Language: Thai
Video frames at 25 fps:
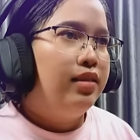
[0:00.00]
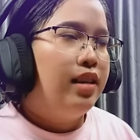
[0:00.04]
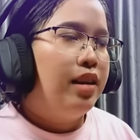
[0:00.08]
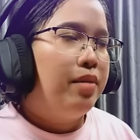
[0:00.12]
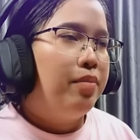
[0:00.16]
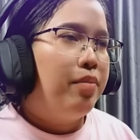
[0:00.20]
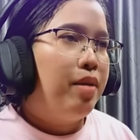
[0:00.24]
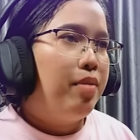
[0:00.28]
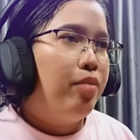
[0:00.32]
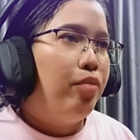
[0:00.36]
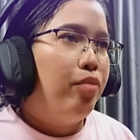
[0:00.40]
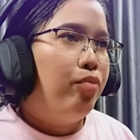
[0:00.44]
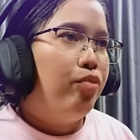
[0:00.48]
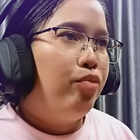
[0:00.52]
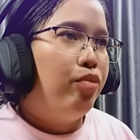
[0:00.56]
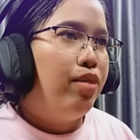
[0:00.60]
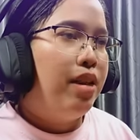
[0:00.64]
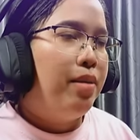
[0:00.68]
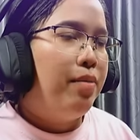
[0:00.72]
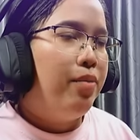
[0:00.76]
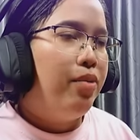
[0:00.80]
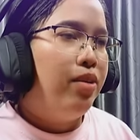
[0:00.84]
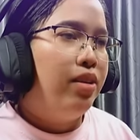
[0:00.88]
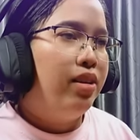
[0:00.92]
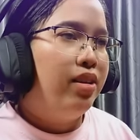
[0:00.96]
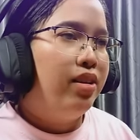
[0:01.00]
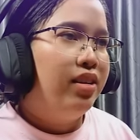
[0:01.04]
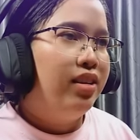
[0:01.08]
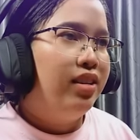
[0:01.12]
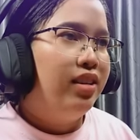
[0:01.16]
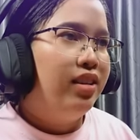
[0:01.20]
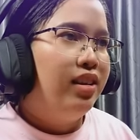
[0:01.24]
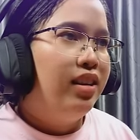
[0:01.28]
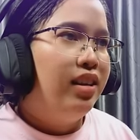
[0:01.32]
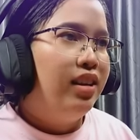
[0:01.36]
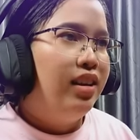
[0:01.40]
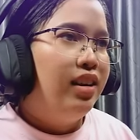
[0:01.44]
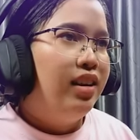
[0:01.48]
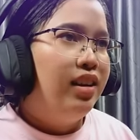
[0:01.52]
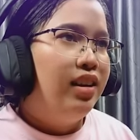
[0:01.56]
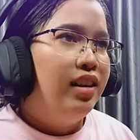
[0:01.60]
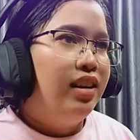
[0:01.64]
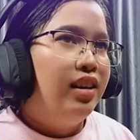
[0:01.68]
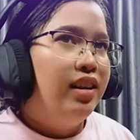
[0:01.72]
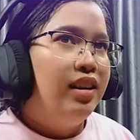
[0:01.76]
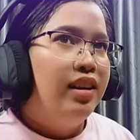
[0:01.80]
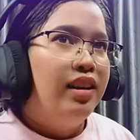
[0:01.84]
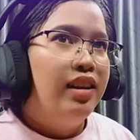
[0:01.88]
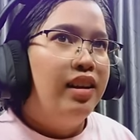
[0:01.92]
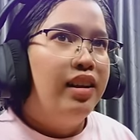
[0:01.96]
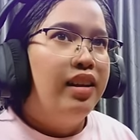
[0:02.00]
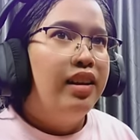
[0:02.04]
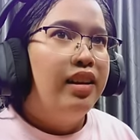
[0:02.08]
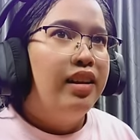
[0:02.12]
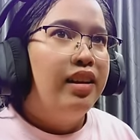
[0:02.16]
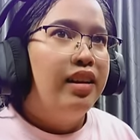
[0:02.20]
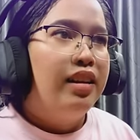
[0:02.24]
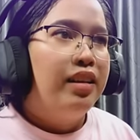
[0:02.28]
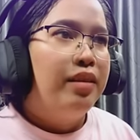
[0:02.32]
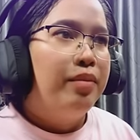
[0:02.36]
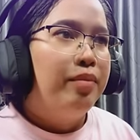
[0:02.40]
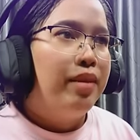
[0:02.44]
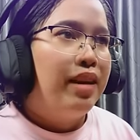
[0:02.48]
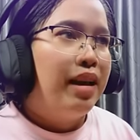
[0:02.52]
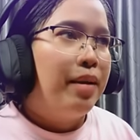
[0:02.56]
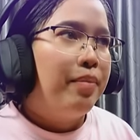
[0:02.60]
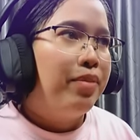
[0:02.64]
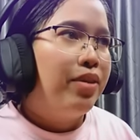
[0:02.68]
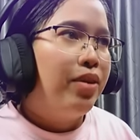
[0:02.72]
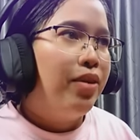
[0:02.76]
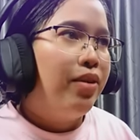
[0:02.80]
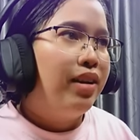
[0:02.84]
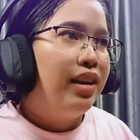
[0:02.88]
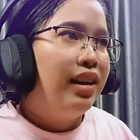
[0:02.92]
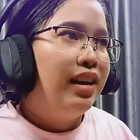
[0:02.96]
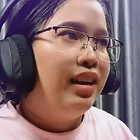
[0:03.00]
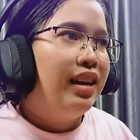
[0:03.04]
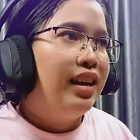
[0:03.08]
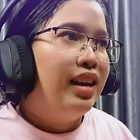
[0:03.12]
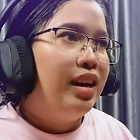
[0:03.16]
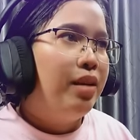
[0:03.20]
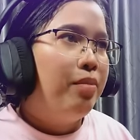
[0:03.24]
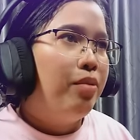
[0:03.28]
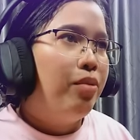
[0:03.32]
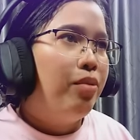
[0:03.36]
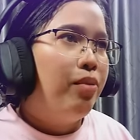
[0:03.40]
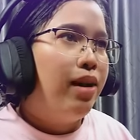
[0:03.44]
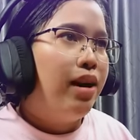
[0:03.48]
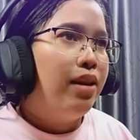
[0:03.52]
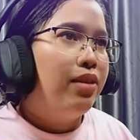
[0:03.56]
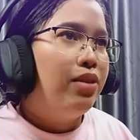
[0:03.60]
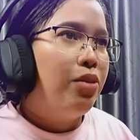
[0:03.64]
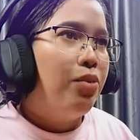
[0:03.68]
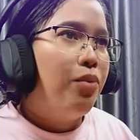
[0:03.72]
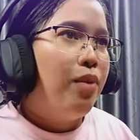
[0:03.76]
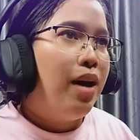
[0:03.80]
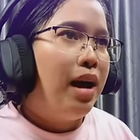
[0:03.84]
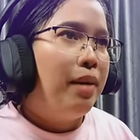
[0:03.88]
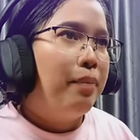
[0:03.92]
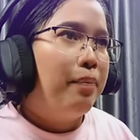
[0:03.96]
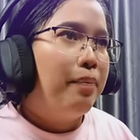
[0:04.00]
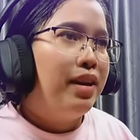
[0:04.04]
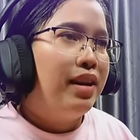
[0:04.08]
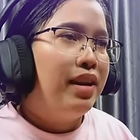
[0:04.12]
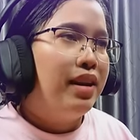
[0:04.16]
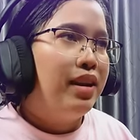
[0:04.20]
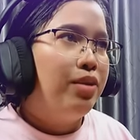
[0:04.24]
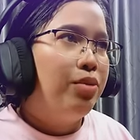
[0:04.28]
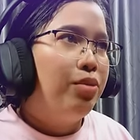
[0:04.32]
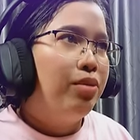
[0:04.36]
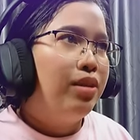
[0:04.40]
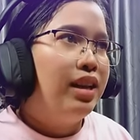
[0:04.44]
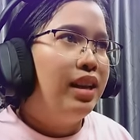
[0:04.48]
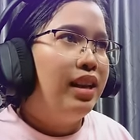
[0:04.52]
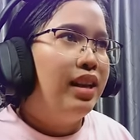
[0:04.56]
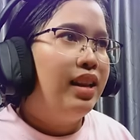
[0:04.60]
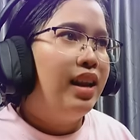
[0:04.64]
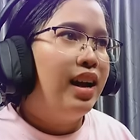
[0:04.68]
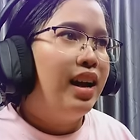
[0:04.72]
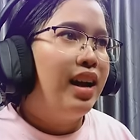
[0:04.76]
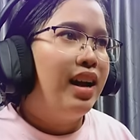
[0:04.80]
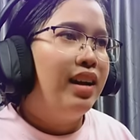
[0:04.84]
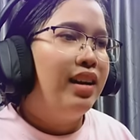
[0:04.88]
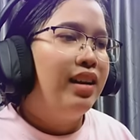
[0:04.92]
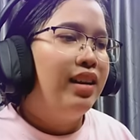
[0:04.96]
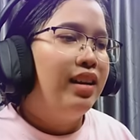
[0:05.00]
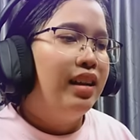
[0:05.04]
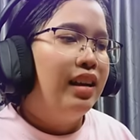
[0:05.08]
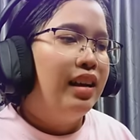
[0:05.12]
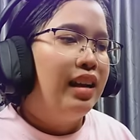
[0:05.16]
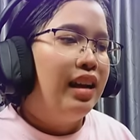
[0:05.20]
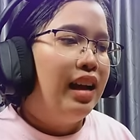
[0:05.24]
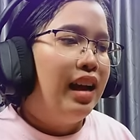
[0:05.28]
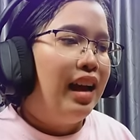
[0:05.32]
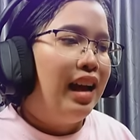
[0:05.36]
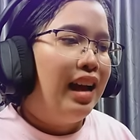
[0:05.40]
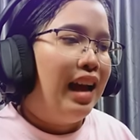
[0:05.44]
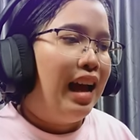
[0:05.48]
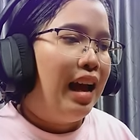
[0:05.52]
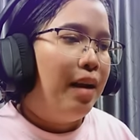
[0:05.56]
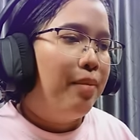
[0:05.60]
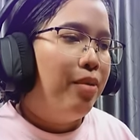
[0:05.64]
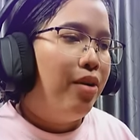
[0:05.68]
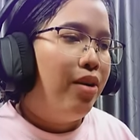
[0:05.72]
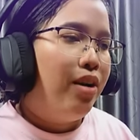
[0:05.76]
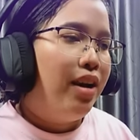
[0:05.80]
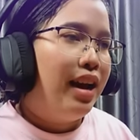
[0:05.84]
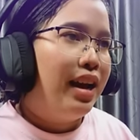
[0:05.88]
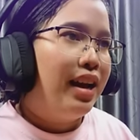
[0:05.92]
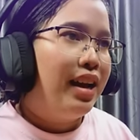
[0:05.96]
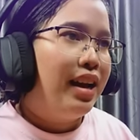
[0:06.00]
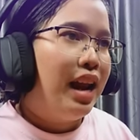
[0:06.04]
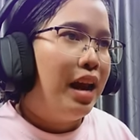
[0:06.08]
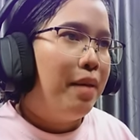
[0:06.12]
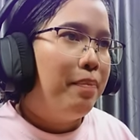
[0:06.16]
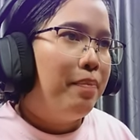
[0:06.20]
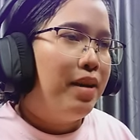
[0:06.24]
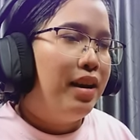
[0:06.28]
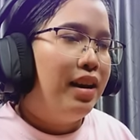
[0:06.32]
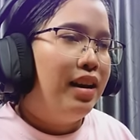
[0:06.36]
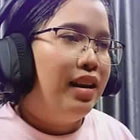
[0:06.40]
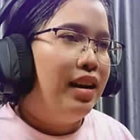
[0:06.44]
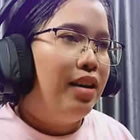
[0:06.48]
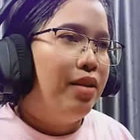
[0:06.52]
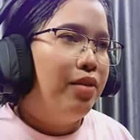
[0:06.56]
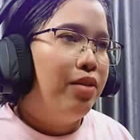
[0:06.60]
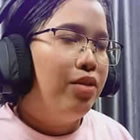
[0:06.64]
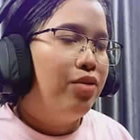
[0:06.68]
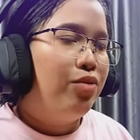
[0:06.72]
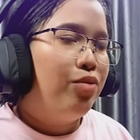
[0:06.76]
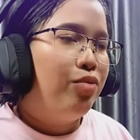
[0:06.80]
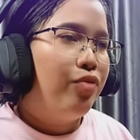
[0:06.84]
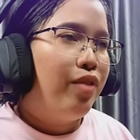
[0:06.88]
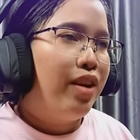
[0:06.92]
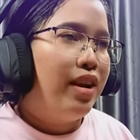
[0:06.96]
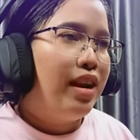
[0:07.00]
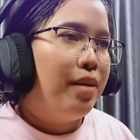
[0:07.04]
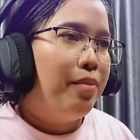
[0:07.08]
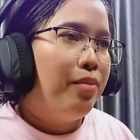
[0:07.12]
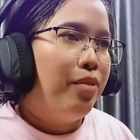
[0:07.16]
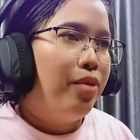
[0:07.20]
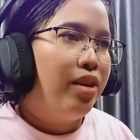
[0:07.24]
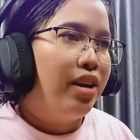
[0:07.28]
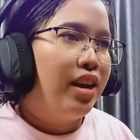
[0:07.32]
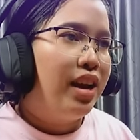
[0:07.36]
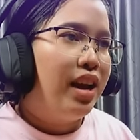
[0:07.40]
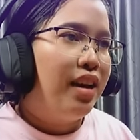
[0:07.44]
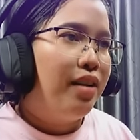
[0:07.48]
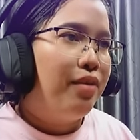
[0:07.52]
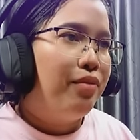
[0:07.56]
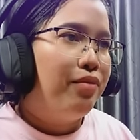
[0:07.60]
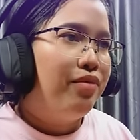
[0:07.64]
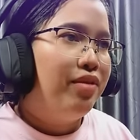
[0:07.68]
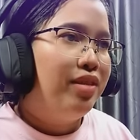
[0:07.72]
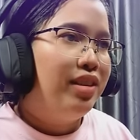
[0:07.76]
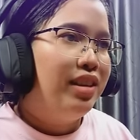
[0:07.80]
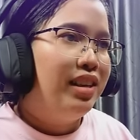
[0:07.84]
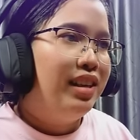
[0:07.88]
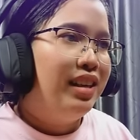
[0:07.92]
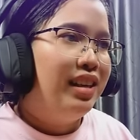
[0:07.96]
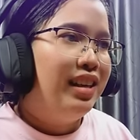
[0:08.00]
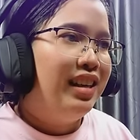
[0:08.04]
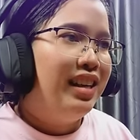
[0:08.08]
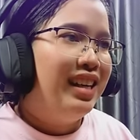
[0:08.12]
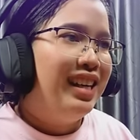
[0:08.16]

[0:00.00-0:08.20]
เตียงแมงมุมอยู่ด้านบนมาทำต่อกันเลยเขาบอกว่าต้องวางปิดในทุกทิศค่ะหาบล็อกอะไรก็ได้ปิดแล้วก็จุดไฟด้านบนค่ะปึ๊